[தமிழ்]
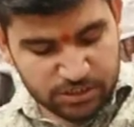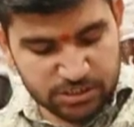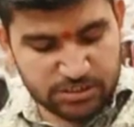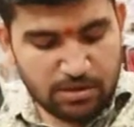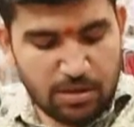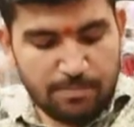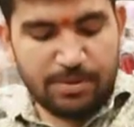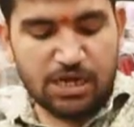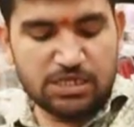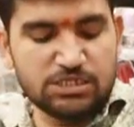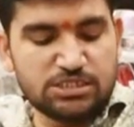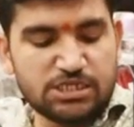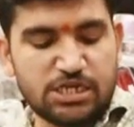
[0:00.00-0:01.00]
ரிச்
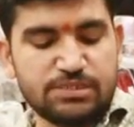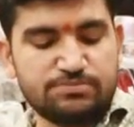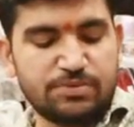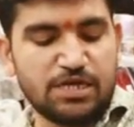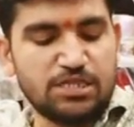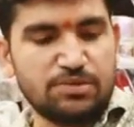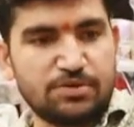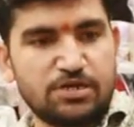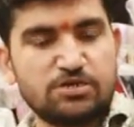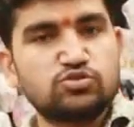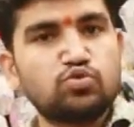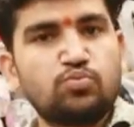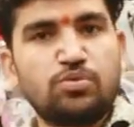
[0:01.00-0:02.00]
பாதி சைன்ஸ் பாதி
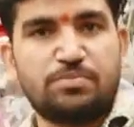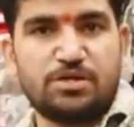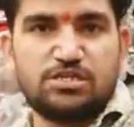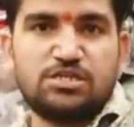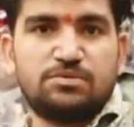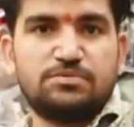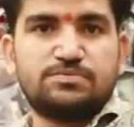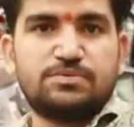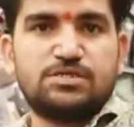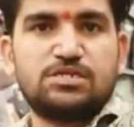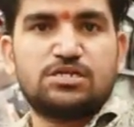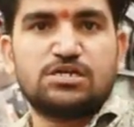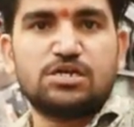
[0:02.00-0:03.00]
பேனு சூப்பர் பன்னெண்டு பீஸ்
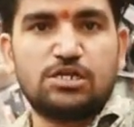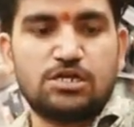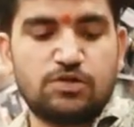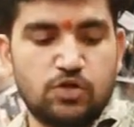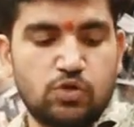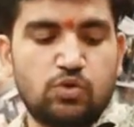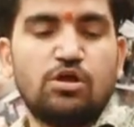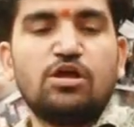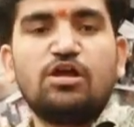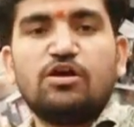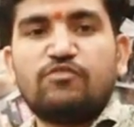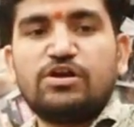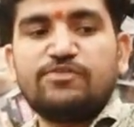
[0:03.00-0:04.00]
பன்னெண்டு கலர் வரும்
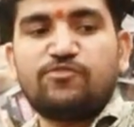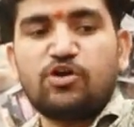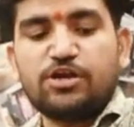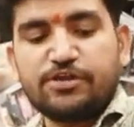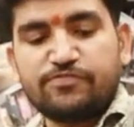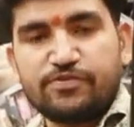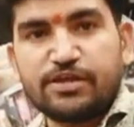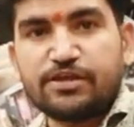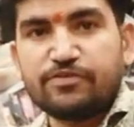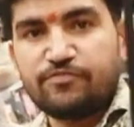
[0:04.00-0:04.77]
ஒன் ஃபார்ட்டி ஃபைவ்